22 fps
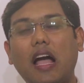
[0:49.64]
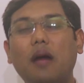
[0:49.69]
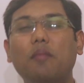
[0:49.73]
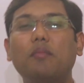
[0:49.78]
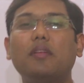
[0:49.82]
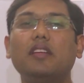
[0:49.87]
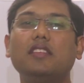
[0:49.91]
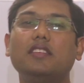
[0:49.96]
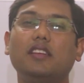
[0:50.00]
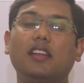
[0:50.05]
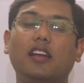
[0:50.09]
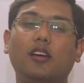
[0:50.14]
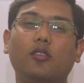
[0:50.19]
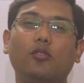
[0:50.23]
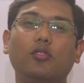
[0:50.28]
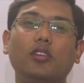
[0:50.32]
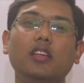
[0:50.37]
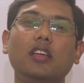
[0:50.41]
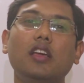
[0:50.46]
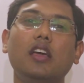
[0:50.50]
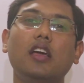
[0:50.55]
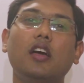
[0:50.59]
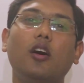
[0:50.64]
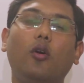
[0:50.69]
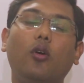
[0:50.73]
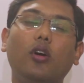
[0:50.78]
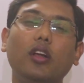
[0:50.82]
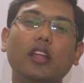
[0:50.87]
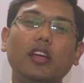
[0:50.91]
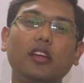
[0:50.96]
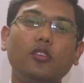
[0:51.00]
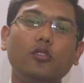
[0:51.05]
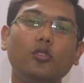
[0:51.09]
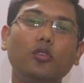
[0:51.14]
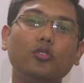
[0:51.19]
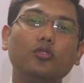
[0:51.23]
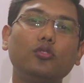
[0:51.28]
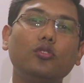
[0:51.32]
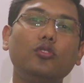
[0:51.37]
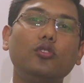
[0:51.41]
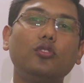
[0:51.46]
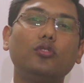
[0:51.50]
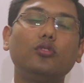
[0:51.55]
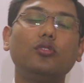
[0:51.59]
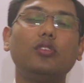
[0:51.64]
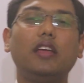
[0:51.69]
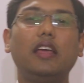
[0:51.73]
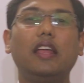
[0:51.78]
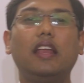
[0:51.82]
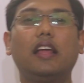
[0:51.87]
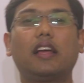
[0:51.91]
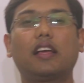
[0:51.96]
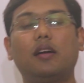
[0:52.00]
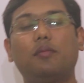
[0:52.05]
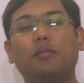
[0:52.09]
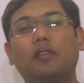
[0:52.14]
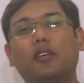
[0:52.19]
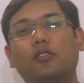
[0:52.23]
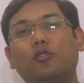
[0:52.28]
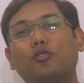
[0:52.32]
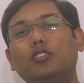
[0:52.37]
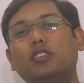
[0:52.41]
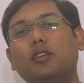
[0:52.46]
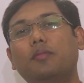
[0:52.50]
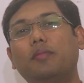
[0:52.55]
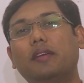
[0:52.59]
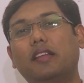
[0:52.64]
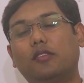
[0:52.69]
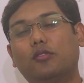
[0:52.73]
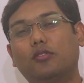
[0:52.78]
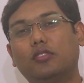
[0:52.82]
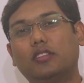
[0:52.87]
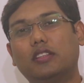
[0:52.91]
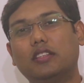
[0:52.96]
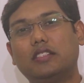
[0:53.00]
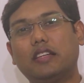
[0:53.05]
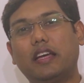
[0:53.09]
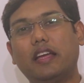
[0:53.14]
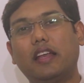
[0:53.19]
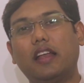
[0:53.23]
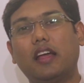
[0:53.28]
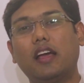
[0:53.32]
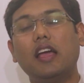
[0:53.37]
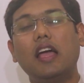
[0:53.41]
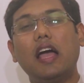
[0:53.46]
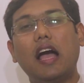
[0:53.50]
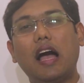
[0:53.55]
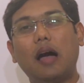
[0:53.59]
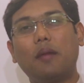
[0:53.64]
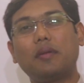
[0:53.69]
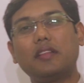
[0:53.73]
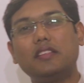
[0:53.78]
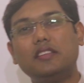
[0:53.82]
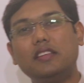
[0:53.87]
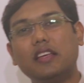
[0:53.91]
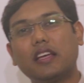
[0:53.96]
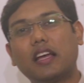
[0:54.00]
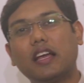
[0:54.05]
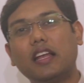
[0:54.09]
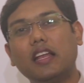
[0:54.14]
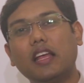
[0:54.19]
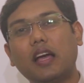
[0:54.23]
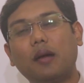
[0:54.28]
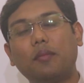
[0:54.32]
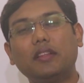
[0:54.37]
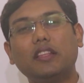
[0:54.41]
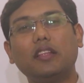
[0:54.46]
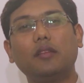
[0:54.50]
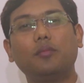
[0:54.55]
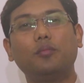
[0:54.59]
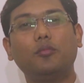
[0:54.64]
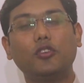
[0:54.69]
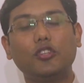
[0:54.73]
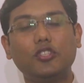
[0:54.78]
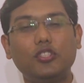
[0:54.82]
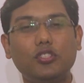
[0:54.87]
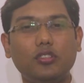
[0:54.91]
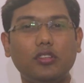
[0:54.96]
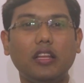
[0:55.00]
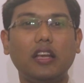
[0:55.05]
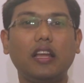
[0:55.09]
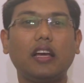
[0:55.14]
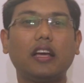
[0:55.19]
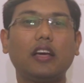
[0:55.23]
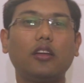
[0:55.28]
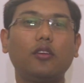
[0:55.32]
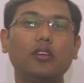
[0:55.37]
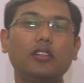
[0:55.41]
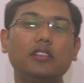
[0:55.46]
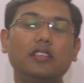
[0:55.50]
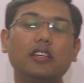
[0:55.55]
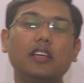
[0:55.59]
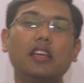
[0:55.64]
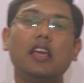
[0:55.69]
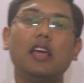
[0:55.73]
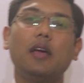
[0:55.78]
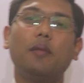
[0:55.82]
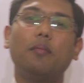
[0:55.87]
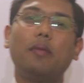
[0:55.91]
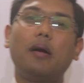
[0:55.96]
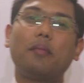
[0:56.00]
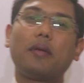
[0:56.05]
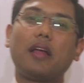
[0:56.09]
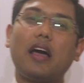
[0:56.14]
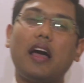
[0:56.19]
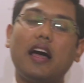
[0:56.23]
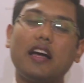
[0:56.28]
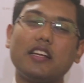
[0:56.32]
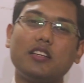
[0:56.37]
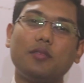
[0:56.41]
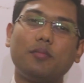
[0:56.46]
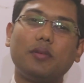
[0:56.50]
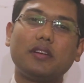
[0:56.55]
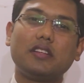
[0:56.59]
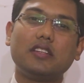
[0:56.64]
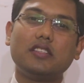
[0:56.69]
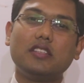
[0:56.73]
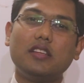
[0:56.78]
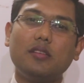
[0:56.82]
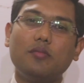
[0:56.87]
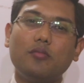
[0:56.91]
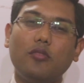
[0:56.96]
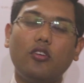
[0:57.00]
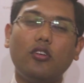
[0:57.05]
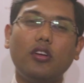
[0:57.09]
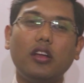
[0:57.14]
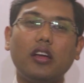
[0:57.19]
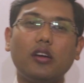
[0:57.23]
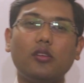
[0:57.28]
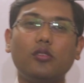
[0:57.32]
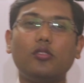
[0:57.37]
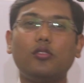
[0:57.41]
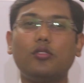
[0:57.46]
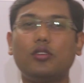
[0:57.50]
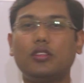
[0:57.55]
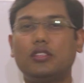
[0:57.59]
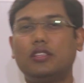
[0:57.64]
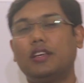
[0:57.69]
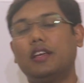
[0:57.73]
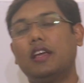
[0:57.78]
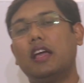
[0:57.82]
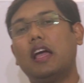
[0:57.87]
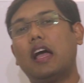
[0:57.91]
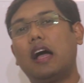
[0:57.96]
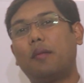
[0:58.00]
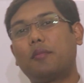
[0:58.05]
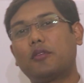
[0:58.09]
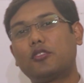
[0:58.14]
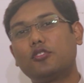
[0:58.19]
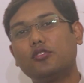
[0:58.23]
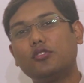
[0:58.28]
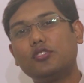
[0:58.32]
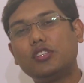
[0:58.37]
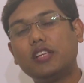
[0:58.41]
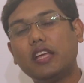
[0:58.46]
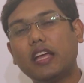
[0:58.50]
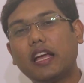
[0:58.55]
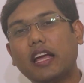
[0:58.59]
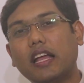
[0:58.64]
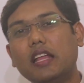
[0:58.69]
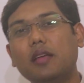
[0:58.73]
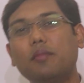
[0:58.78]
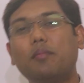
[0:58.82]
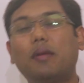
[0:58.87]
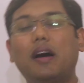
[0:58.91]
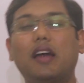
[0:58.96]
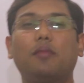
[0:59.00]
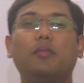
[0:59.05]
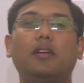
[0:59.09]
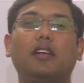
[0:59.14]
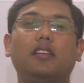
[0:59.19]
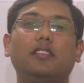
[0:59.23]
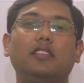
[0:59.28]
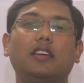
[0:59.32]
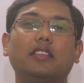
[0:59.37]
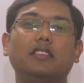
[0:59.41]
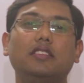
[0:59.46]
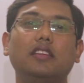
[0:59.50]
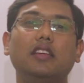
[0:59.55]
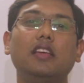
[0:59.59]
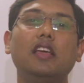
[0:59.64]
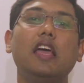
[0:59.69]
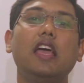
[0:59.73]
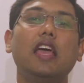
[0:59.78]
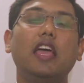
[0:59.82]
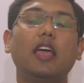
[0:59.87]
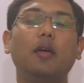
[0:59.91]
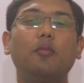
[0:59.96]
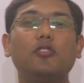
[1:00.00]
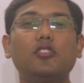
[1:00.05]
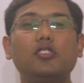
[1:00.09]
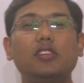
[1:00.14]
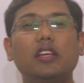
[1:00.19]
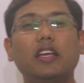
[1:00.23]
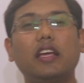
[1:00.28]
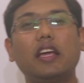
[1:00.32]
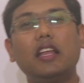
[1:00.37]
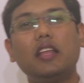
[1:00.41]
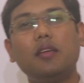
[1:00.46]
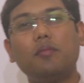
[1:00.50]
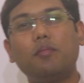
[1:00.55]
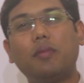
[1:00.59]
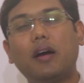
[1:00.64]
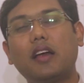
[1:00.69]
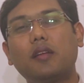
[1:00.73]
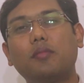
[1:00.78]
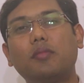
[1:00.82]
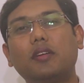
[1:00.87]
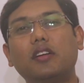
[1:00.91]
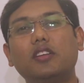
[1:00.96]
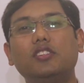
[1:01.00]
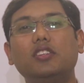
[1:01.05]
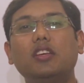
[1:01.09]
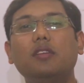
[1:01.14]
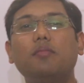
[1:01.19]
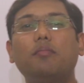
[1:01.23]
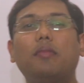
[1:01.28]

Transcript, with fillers: আমরা যেটা করি অনেক নতুন নতুন এলাকা আমরা খুঁজে বের করতে চাই না আমরা যেখানে আমাদের পরিচিত এলাকা রয়েছে বা আমরা আশেপাশে যে মহল্লাগুলো রয়েছে আমরা শুধু সেখানেই বারবার যাচ্ছি এবং সেখানে বারবার যে